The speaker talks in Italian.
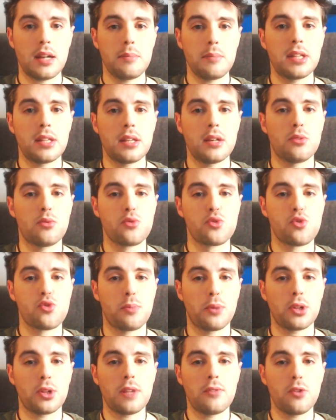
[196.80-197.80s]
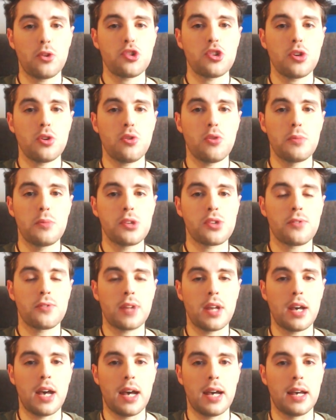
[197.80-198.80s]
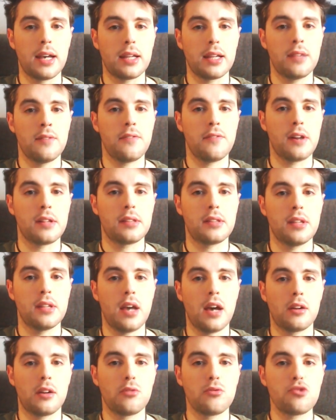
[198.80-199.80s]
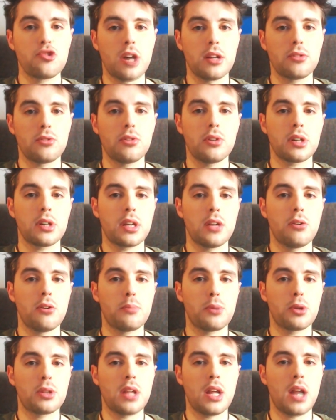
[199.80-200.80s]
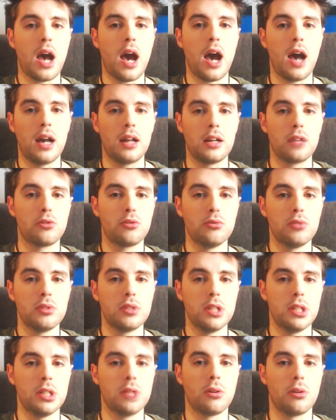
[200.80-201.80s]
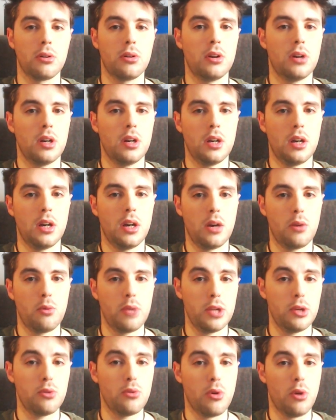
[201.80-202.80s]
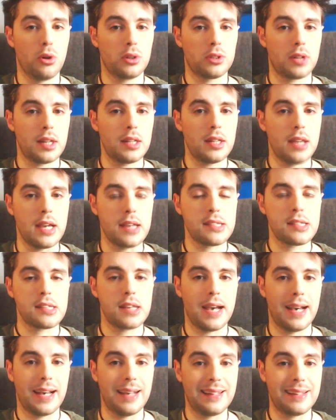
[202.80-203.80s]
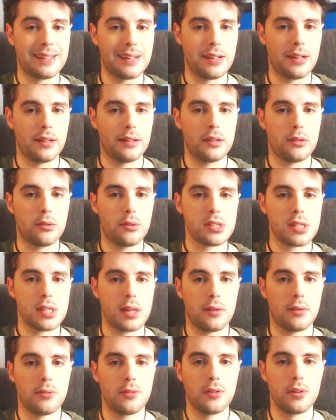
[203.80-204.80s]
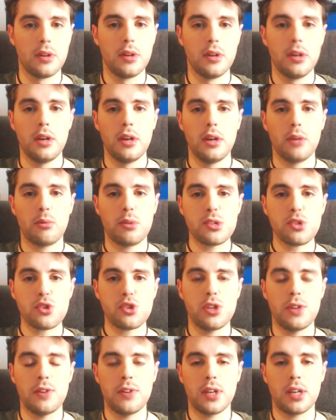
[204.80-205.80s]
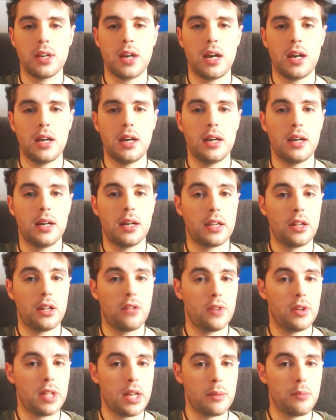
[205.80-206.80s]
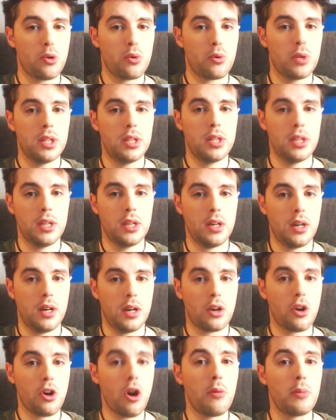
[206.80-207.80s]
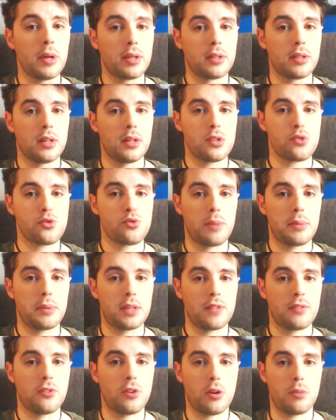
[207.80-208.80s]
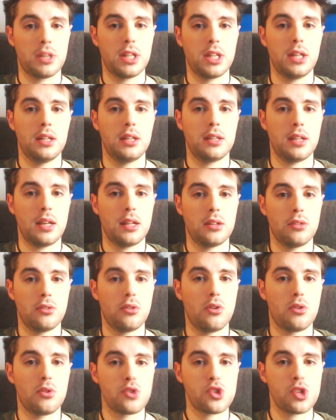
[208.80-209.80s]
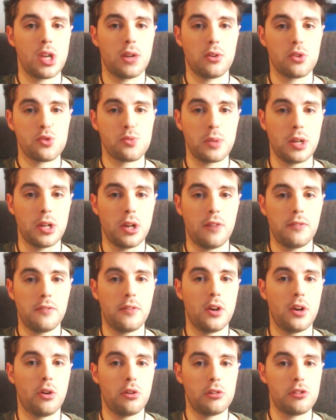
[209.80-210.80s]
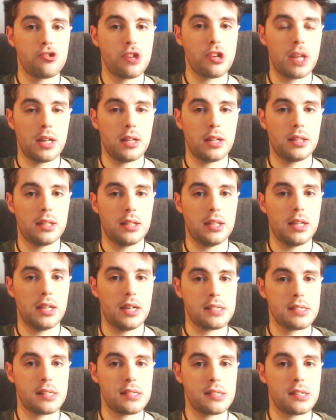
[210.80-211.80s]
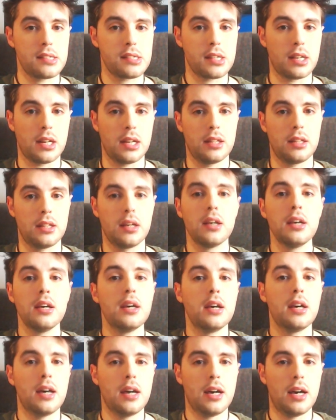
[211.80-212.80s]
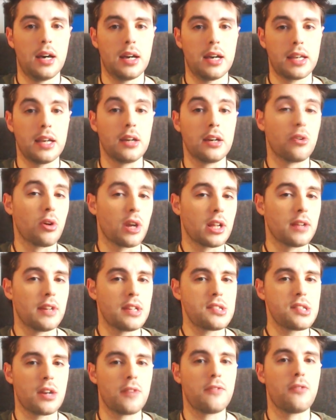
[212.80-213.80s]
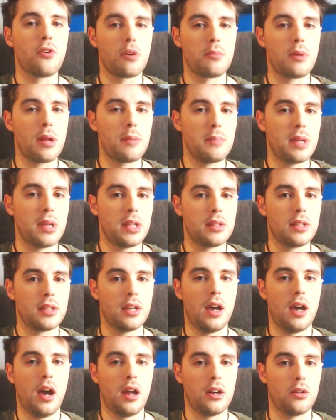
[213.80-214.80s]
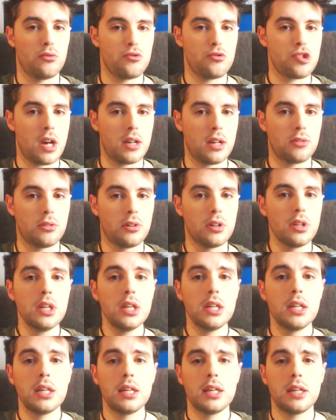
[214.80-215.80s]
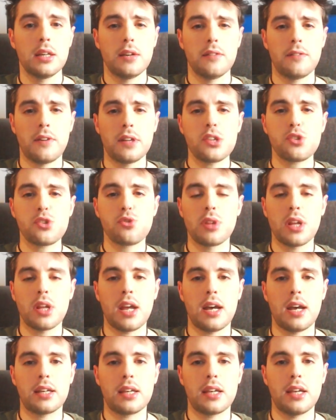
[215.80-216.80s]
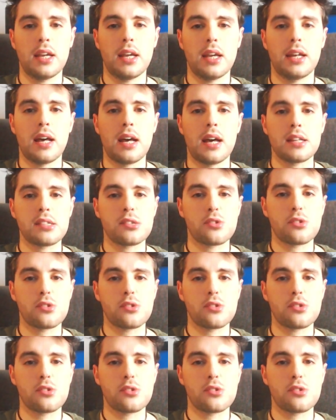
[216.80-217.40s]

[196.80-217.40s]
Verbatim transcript: Tramite un suo portavoce Ubisoft ha infatti annunciato che non porterà alcun titolo eh, Wii U o 3DS alle 3 di quest'anno. Questo significa eh, che non vedremo quindi eh, Comet sulla piattaforma di Nintendo, ossia lo spin-off all-gen di Assassin's Creed eh, che ancora deve essere formalmente annunciato. Fa discutere anche la